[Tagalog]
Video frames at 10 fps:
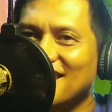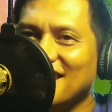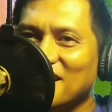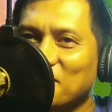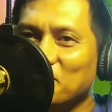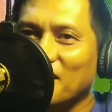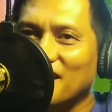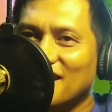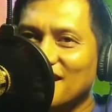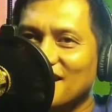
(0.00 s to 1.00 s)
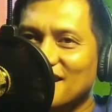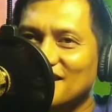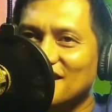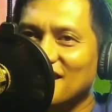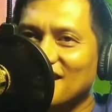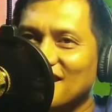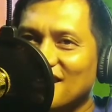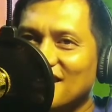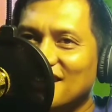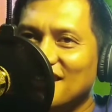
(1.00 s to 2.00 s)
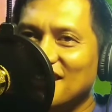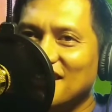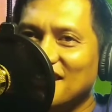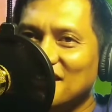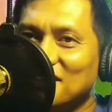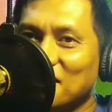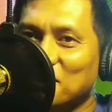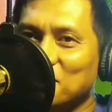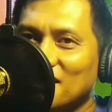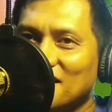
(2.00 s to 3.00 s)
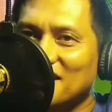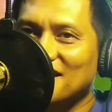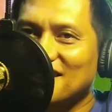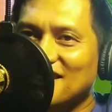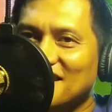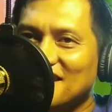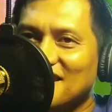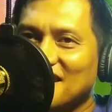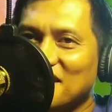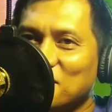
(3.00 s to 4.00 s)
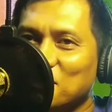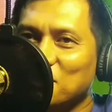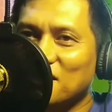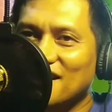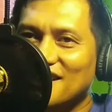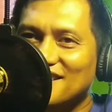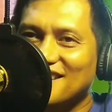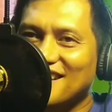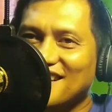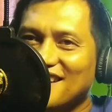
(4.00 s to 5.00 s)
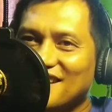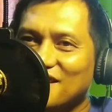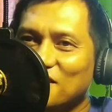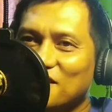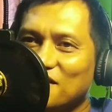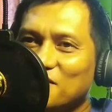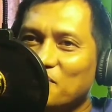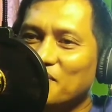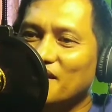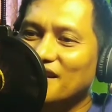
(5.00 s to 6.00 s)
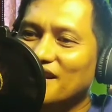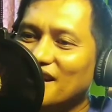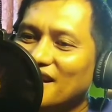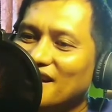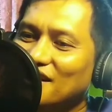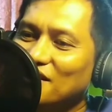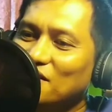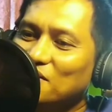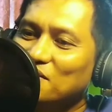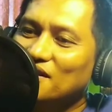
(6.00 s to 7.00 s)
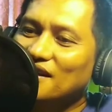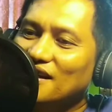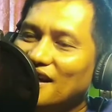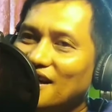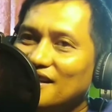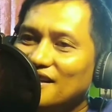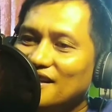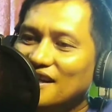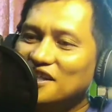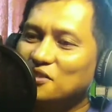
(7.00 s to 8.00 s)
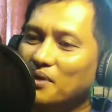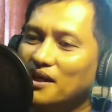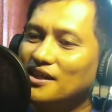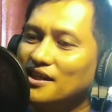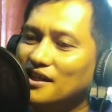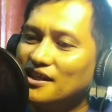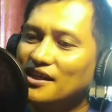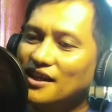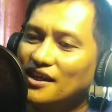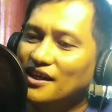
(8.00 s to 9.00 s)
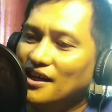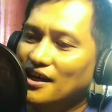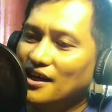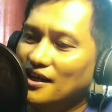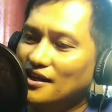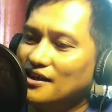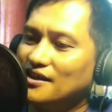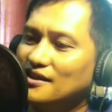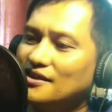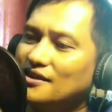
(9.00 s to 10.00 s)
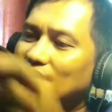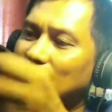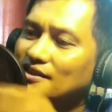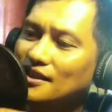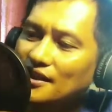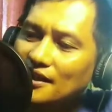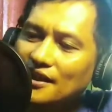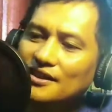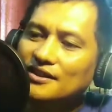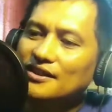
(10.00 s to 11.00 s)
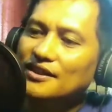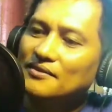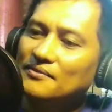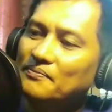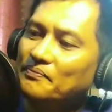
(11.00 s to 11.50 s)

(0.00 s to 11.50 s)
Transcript: Ayan. Para kang nasa station ng radio guys. Ayan. Hello, hello. Ayan. Hello. Ayan guys. Bali, uh, testingin natin.